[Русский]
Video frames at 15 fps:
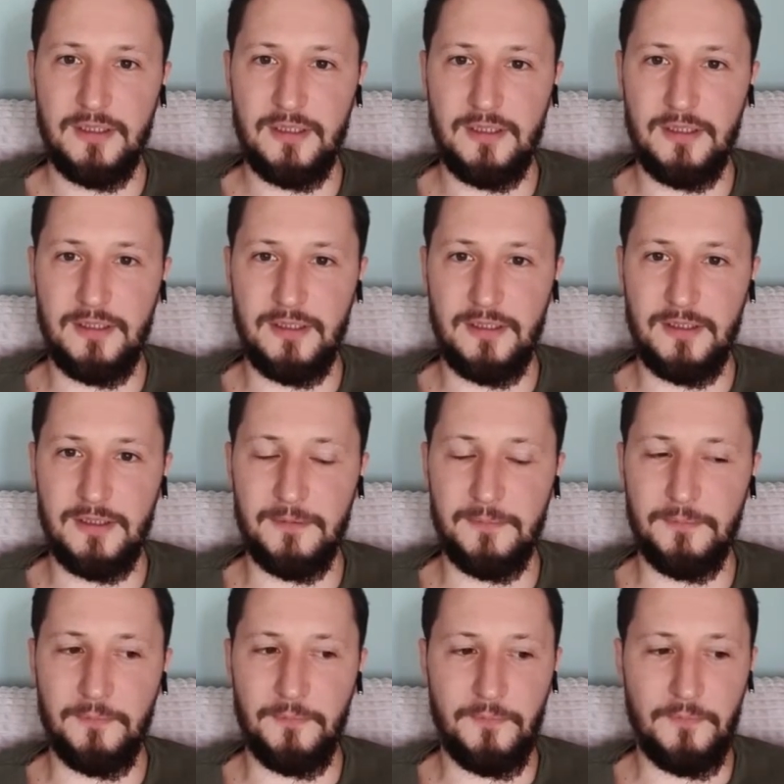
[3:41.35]
и
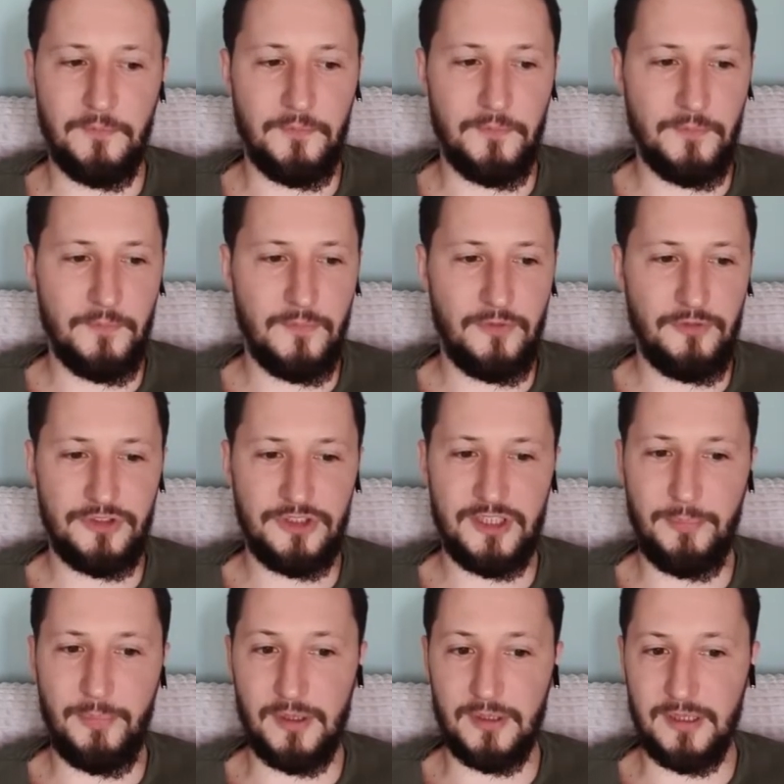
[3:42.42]

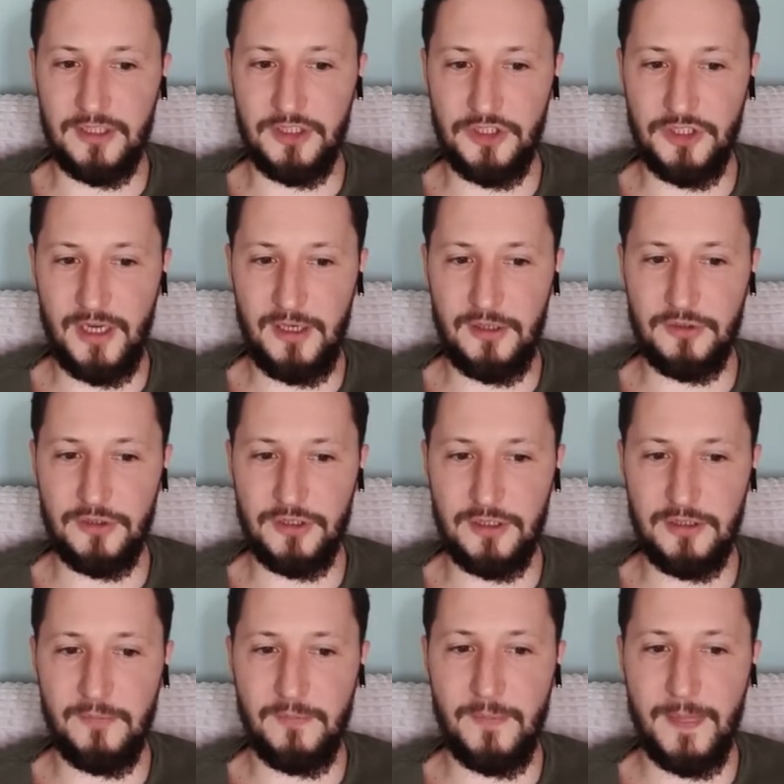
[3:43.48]

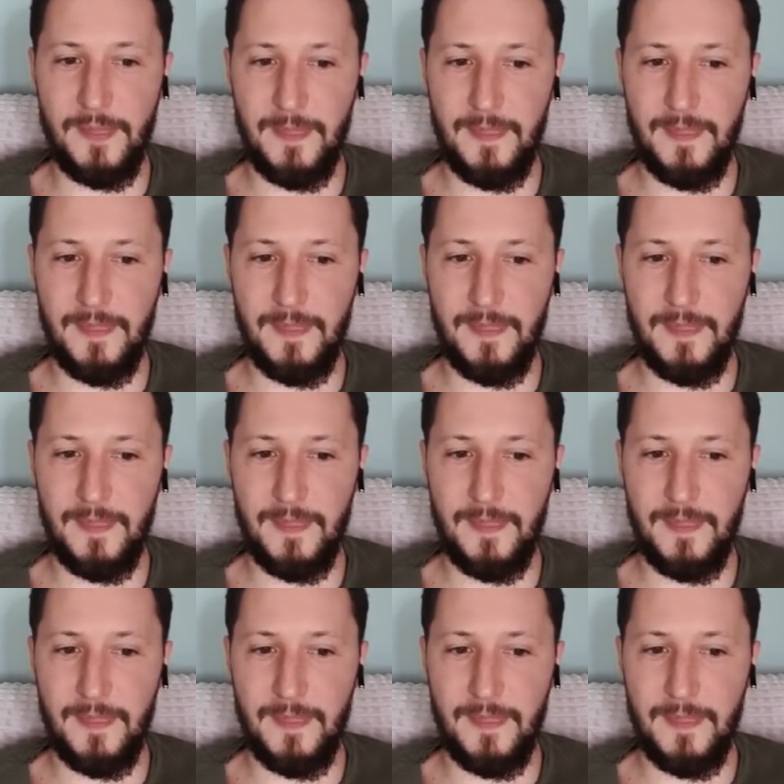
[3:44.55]
всепоглощающий,